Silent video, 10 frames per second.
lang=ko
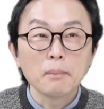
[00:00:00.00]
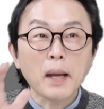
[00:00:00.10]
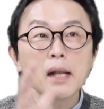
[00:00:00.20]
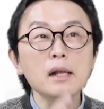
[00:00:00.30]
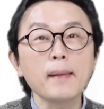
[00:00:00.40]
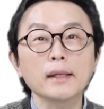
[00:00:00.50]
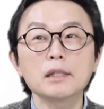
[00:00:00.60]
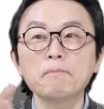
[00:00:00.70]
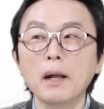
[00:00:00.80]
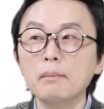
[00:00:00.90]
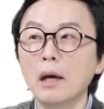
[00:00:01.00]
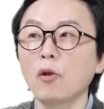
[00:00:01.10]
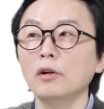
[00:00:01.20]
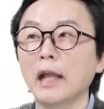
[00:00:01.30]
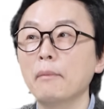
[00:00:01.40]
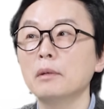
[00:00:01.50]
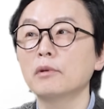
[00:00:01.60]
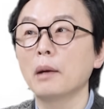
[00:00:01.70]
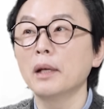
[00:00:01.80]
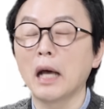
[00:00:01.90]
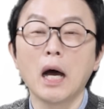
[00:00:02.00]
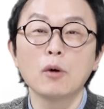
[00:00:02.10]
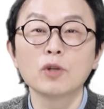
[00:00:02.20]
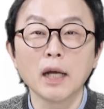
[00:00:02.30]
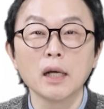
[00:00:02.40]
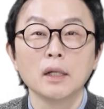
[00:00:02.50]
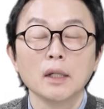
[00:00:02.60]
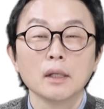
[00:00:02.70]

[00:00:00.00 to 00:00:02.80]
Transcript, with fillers: 팔백십팔만 원을 납입을 하면, 아, 우리가